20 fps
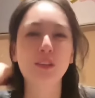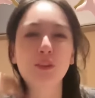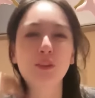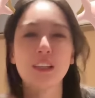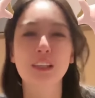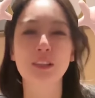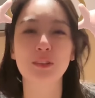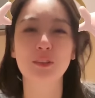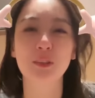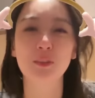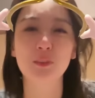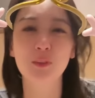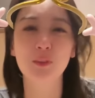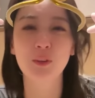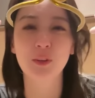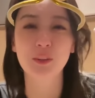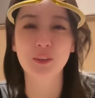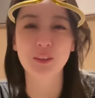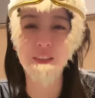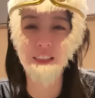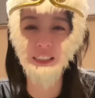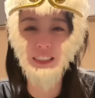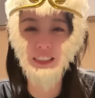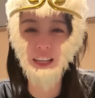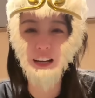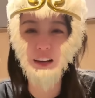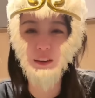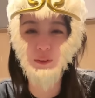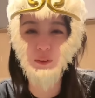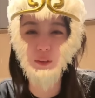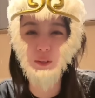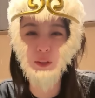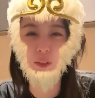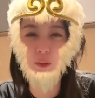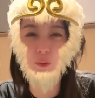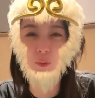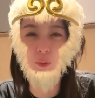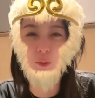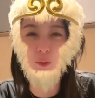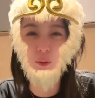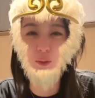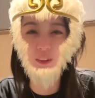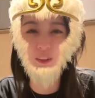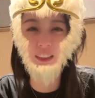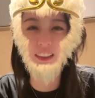我跟孙悟空有点像，我有点多动